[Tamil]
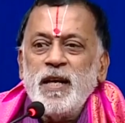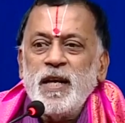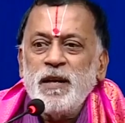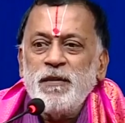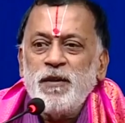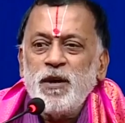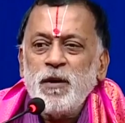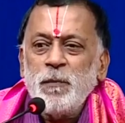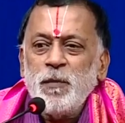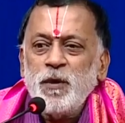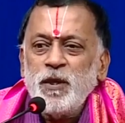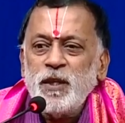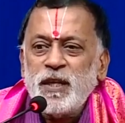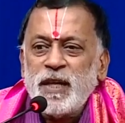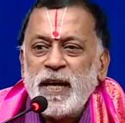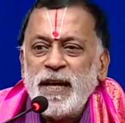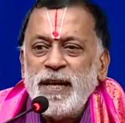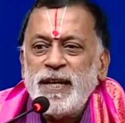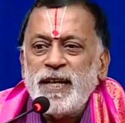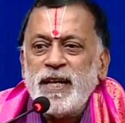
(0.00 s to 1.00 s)
நீங்கள் வரும்போது
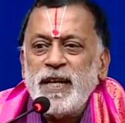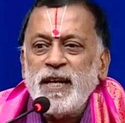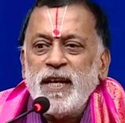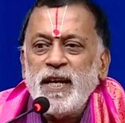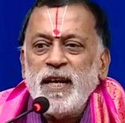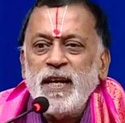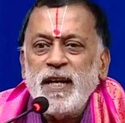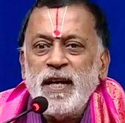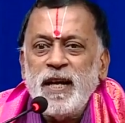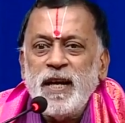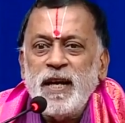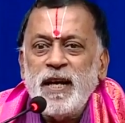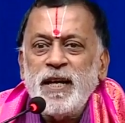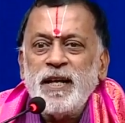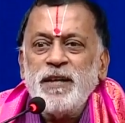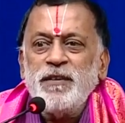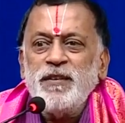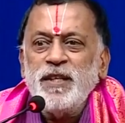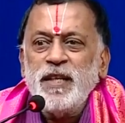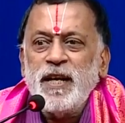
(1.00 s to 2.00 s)
ரைட் ராயில்
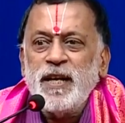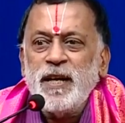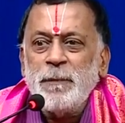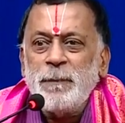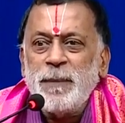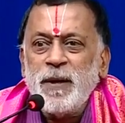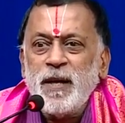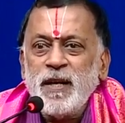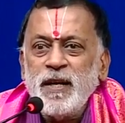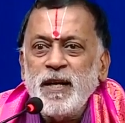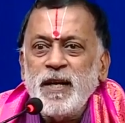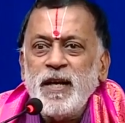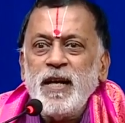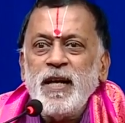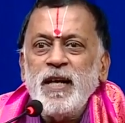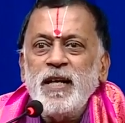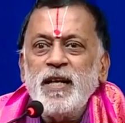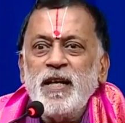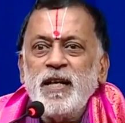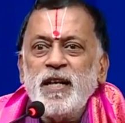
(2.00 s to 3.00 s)
நேராக வந்து என்னை பாருங்கள்
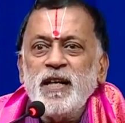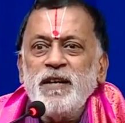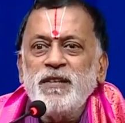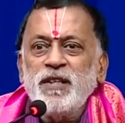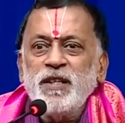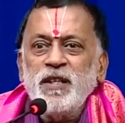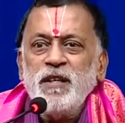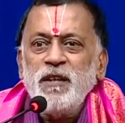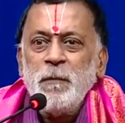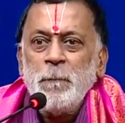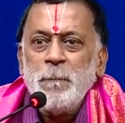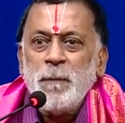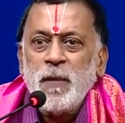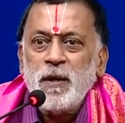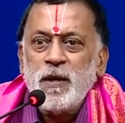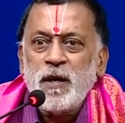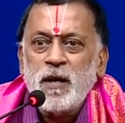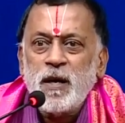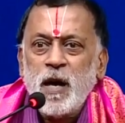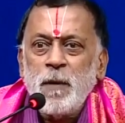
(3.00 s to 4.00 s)
இல்லாட்டா வந்து
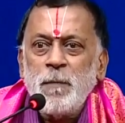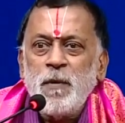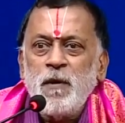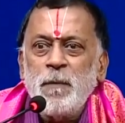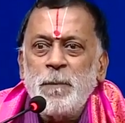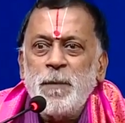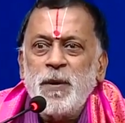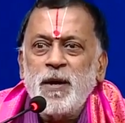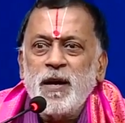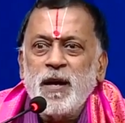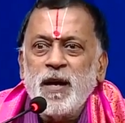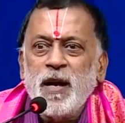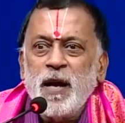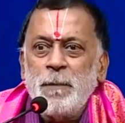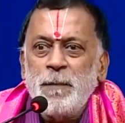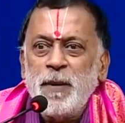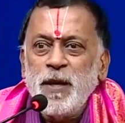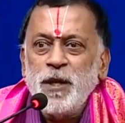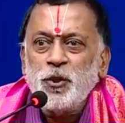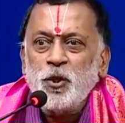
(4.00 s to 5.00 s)
ட்ராமாவை பாருங்கள்
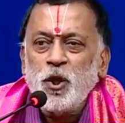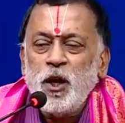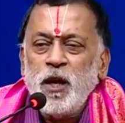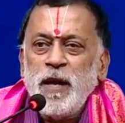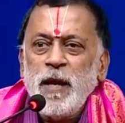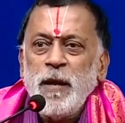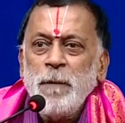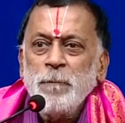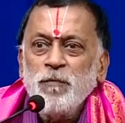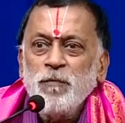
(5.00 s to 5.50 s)
அப்படின்னு சொல்லி